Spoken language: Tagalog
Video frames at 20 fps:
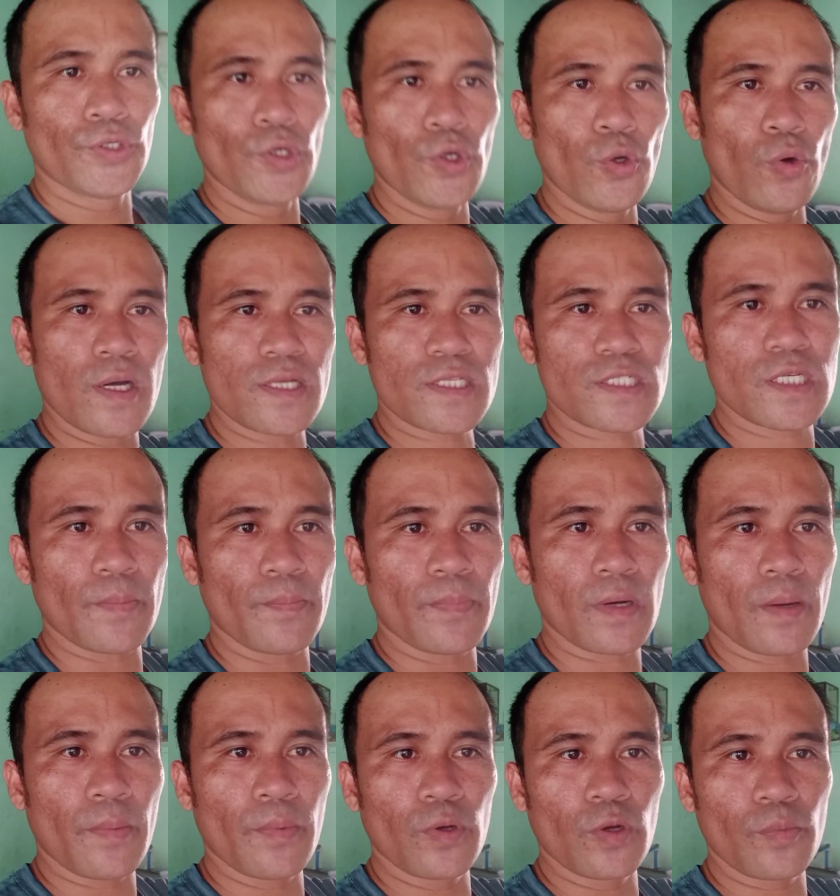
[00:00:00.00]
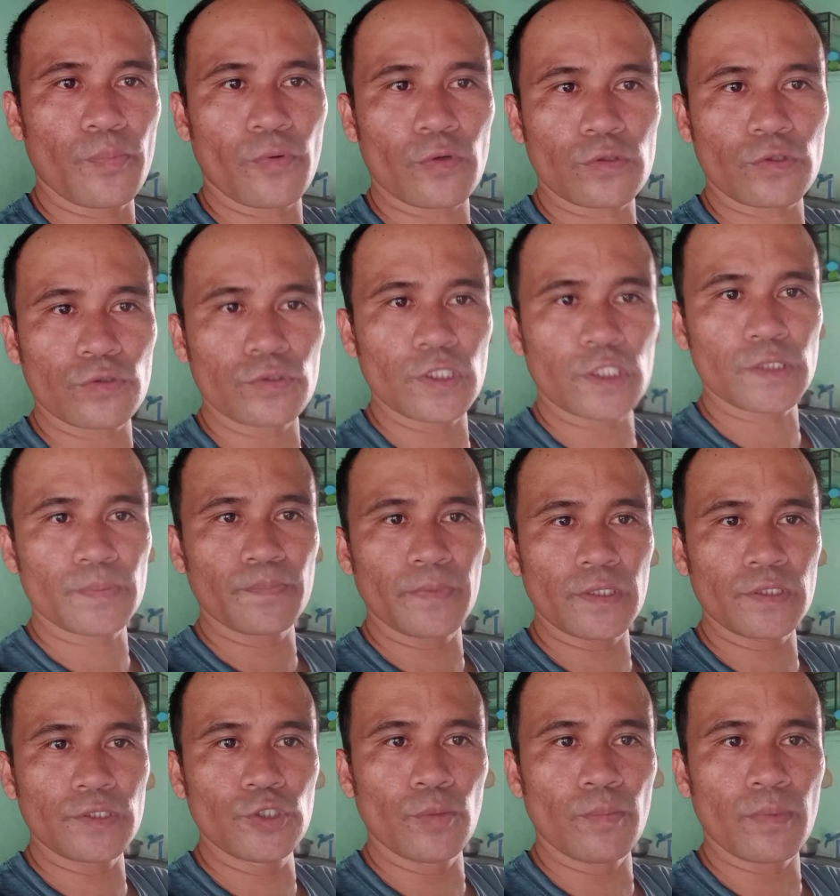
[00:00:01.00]
Yo, what's up mga kabunog for this
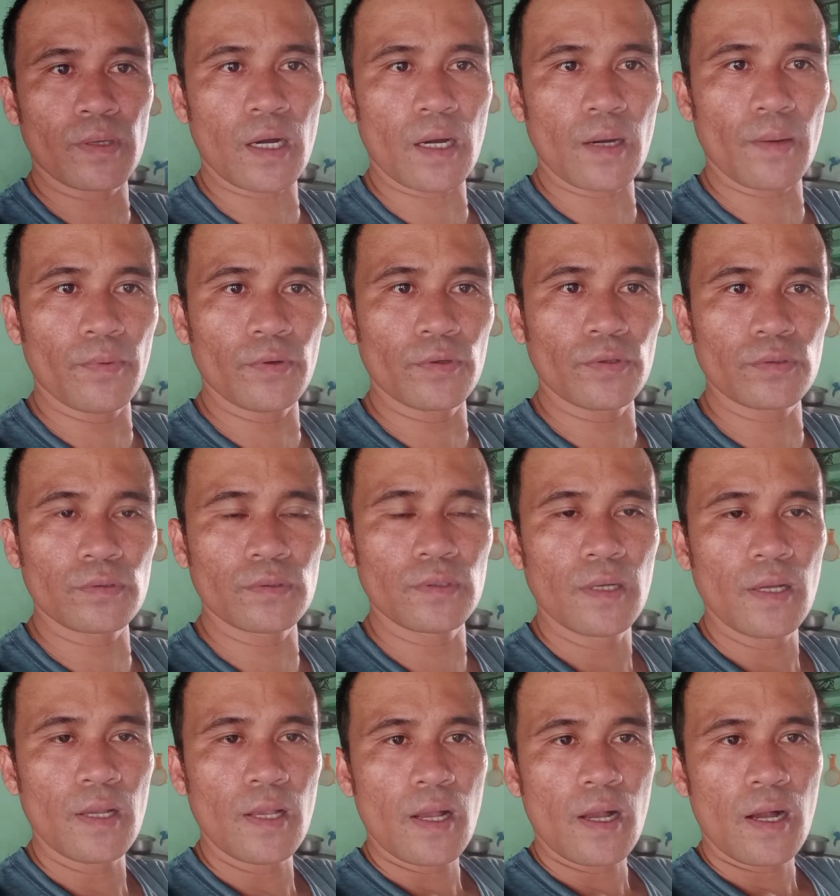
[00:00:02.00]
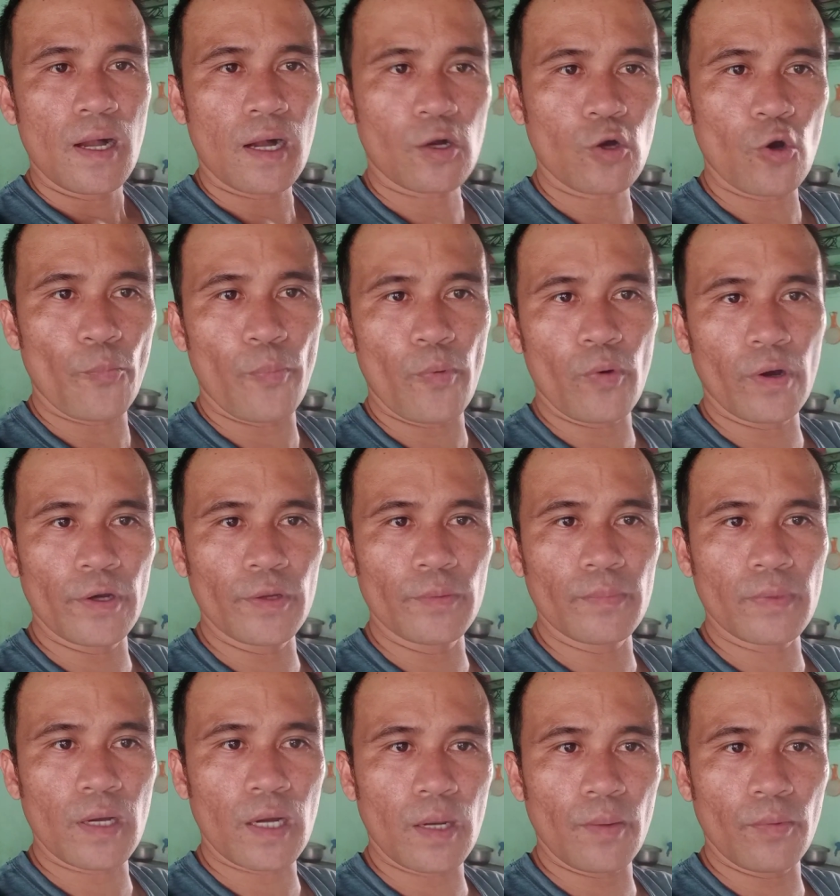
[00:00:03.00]
video mga kabunog. Ako po
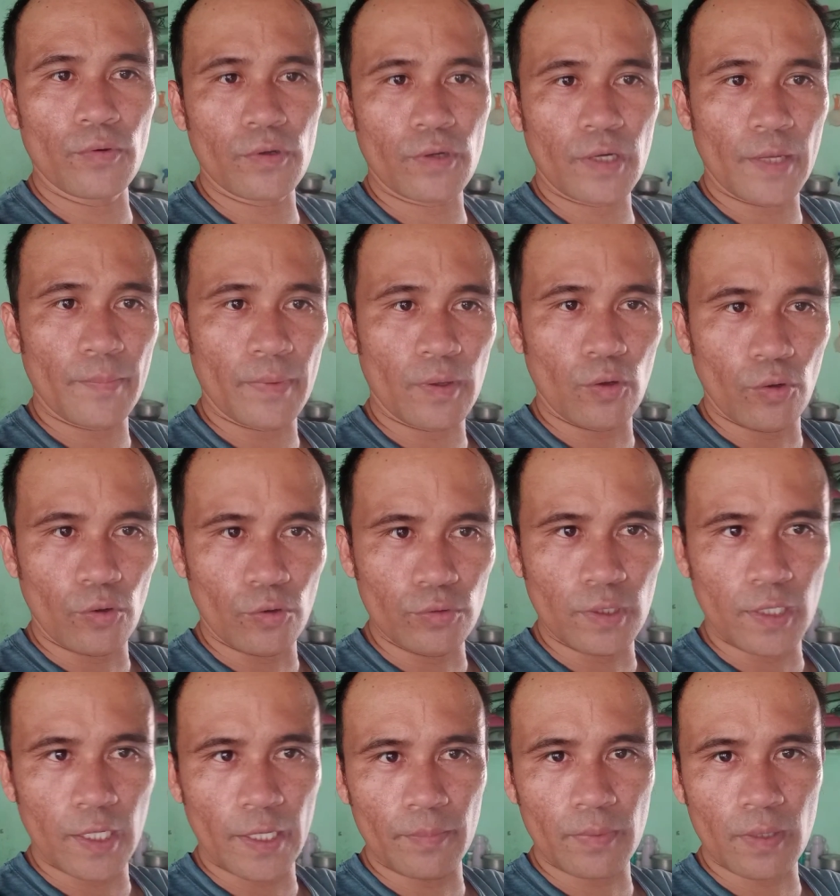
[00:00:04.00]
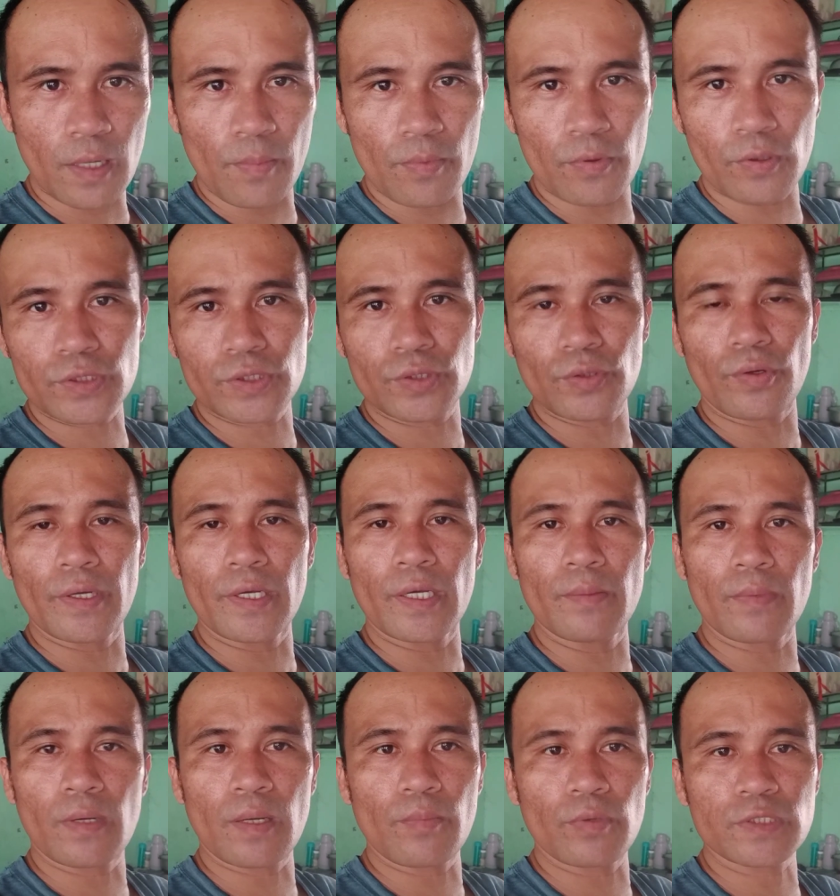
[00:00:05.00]
ngayon mga kabunog ay mag-online mga kabunog. So ayan
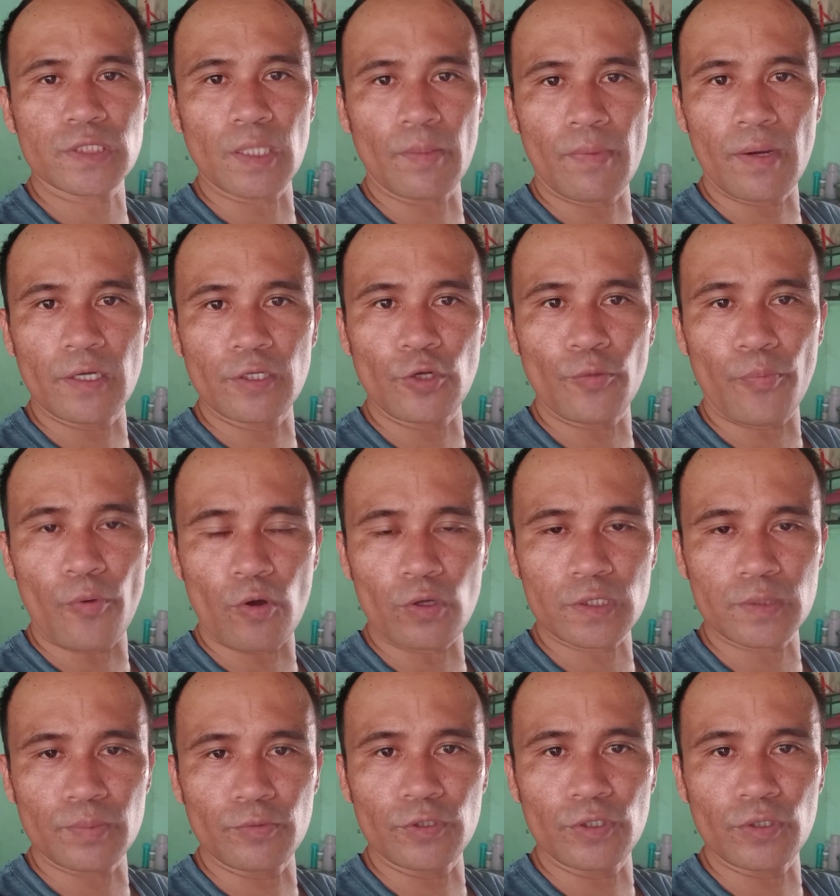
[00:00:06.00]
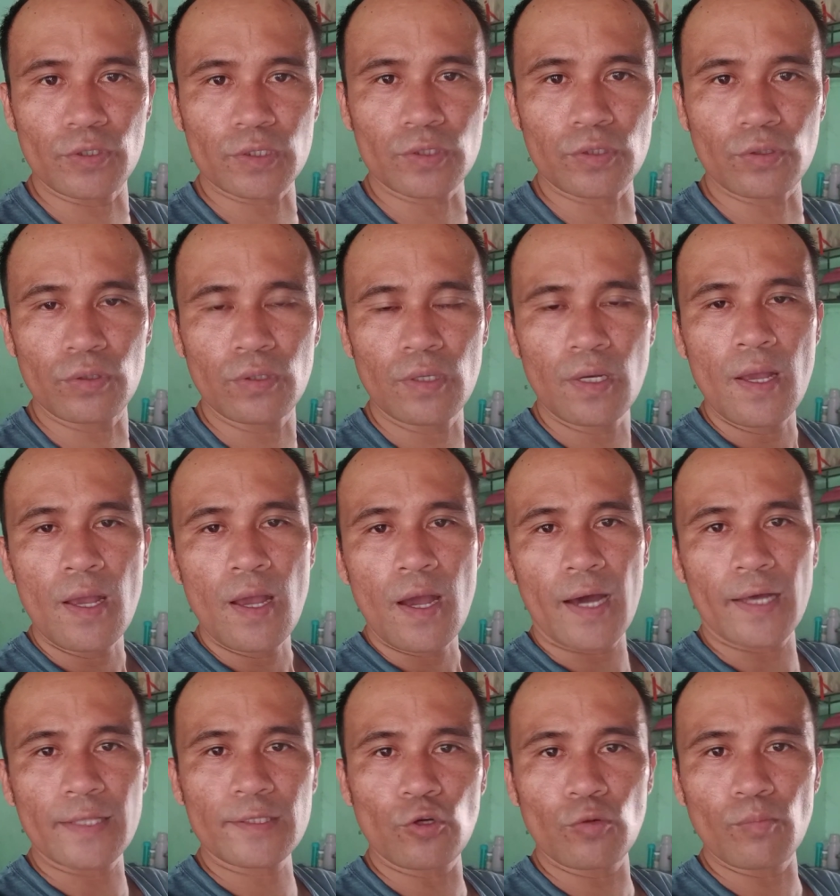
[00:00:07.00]
mga kabunog, samahan niyo po ako sa video ito.
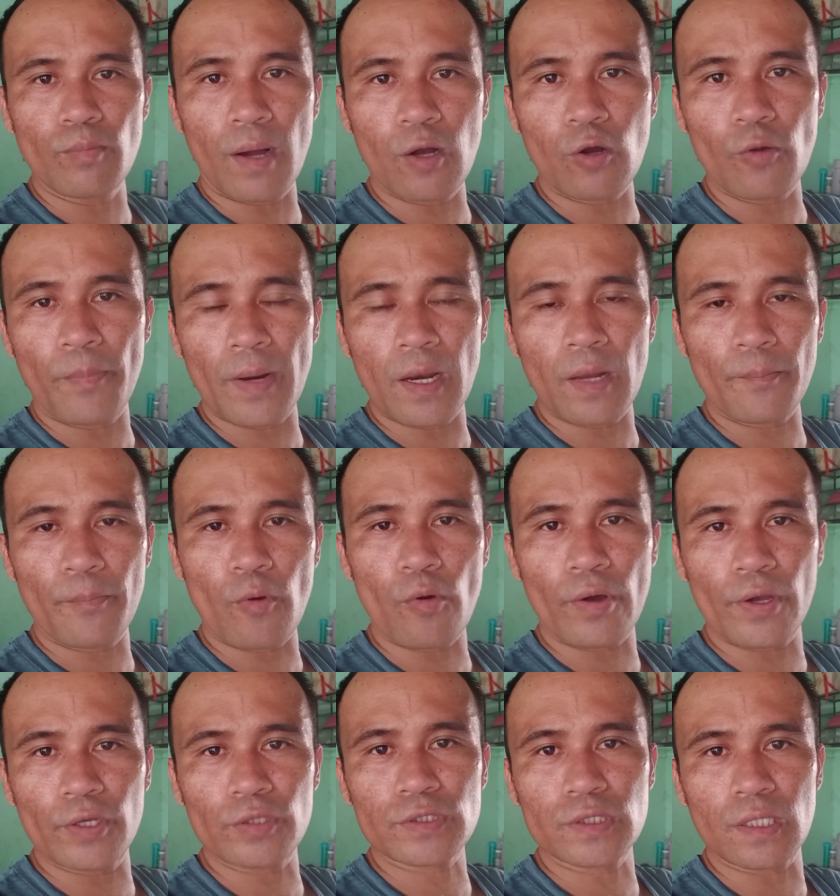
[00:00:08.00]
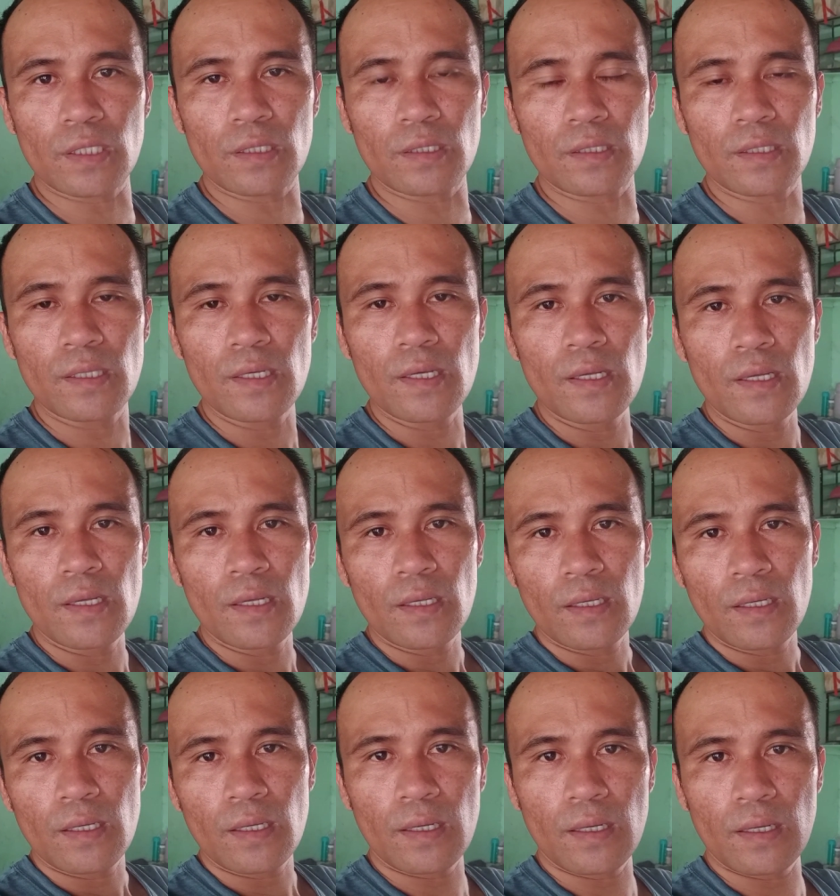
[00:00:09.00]
At kung bago pa lang po kayo sa
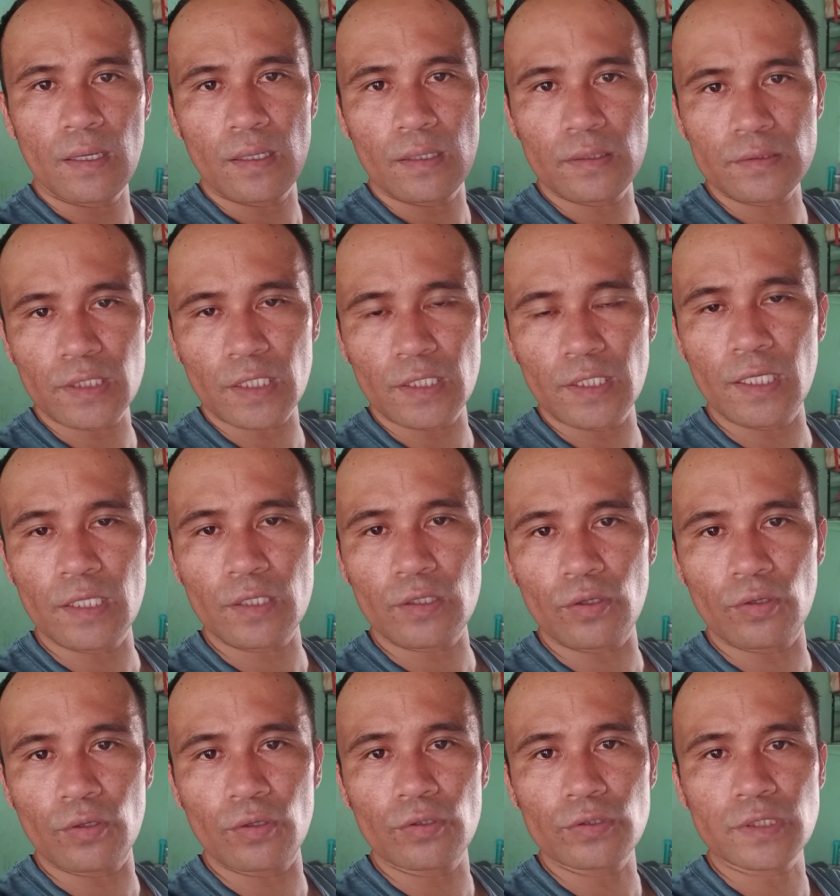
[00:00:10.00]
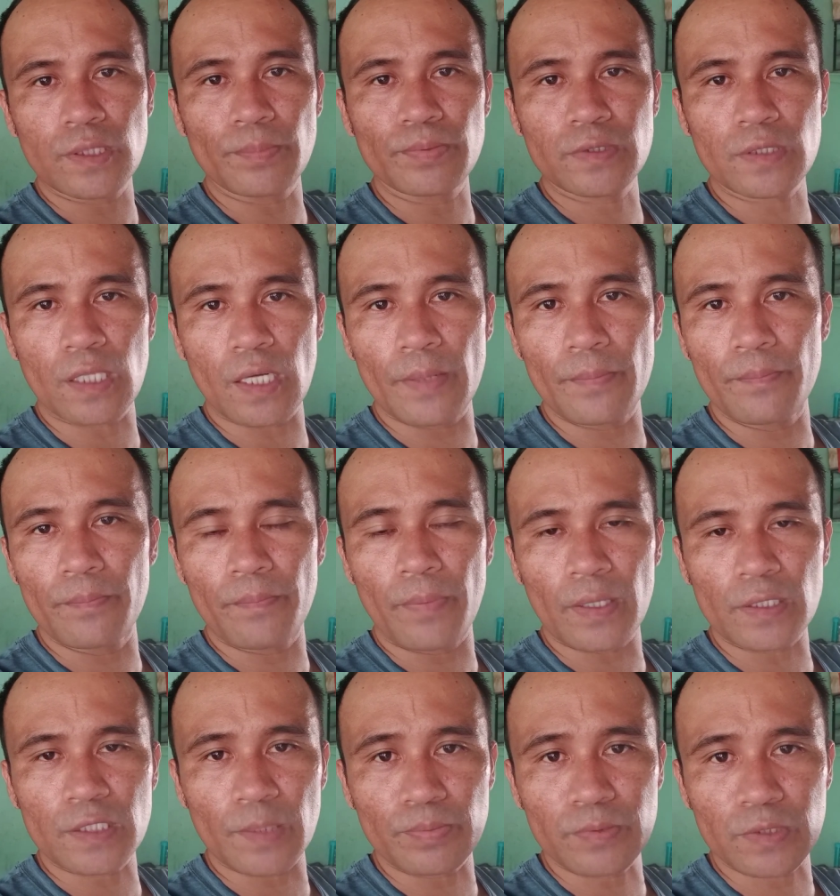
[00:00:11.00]
uh, channel ko, subscribe,
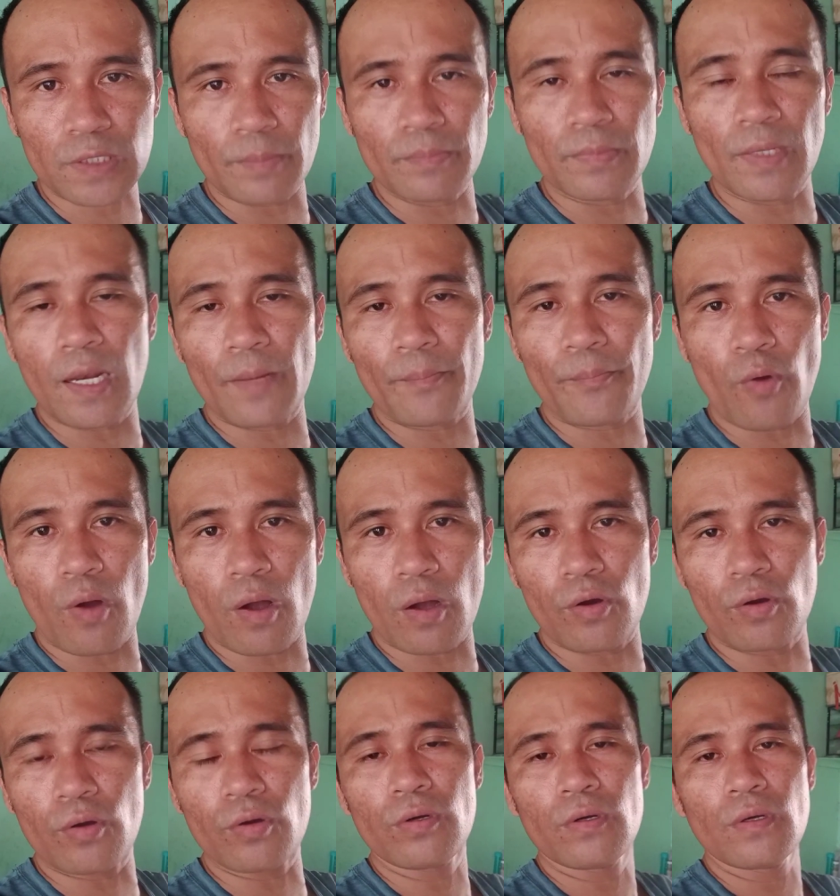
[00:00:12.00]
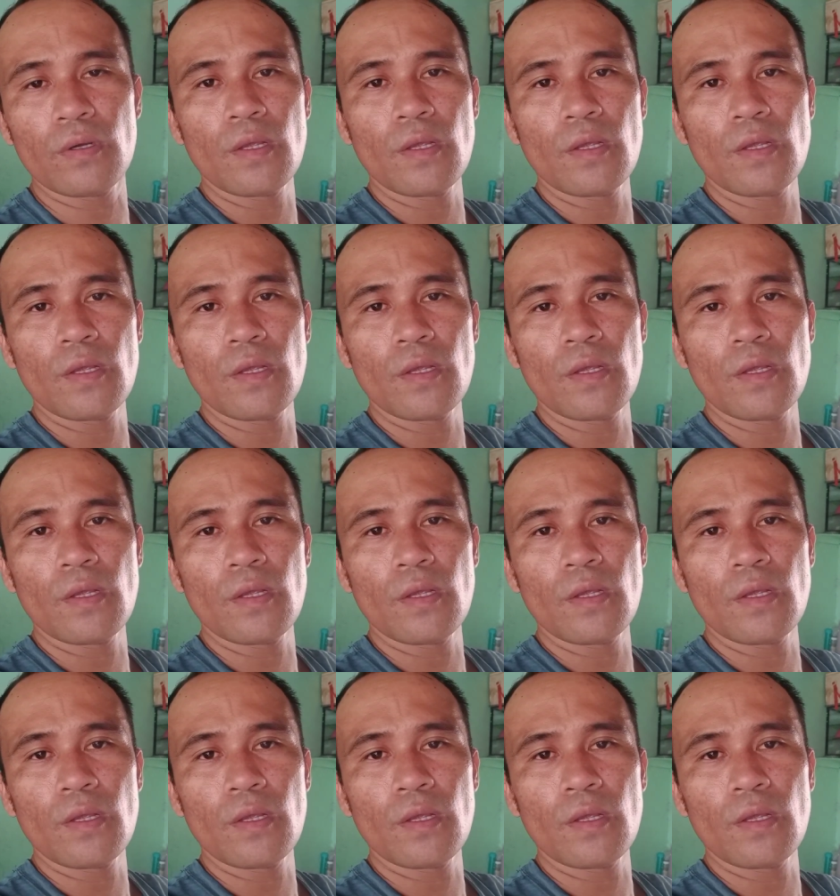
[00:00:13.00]
pa-subscribe na lang po ako.